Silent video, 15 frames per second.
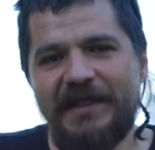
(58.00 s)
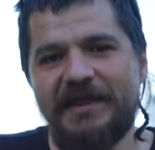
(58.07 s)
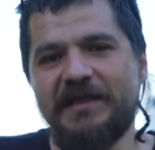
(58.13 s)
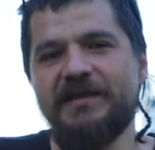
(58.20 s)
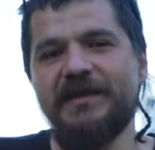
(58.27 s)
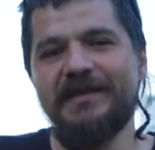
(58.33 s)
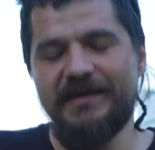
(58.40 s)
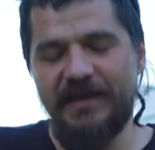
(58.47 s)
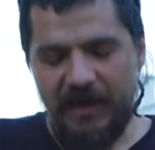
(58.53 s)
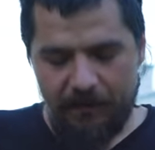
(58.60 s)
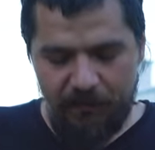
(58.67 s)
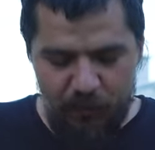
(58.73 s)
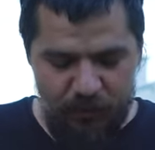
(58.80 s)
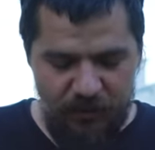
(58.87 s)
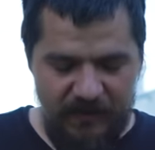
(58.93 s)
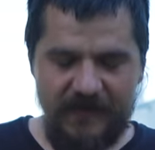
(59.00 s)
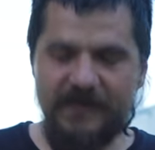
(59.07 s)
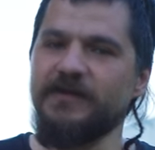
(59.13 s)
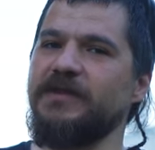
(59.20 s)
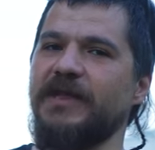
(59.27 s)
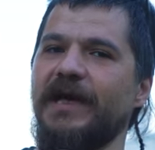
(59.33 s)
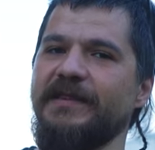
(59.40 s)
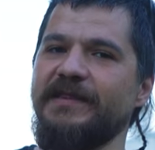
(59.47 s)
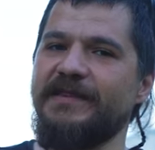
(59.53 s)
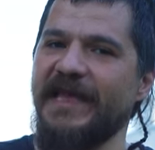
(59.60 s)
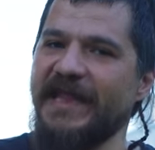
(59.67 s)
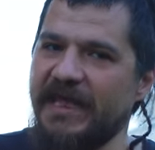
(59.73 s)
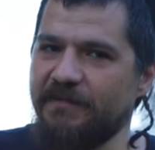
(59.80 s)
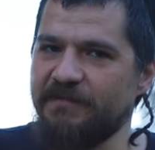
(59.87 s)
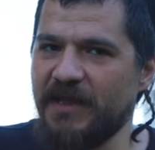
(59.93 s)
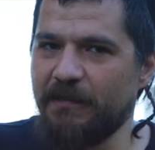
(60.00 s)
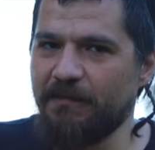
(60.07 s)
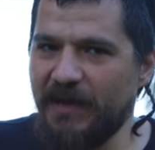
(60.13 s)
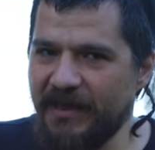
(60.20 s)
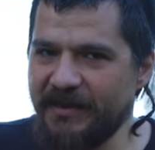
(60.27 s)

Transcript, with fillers: Ben de sizlere bu scooter'da deneyimden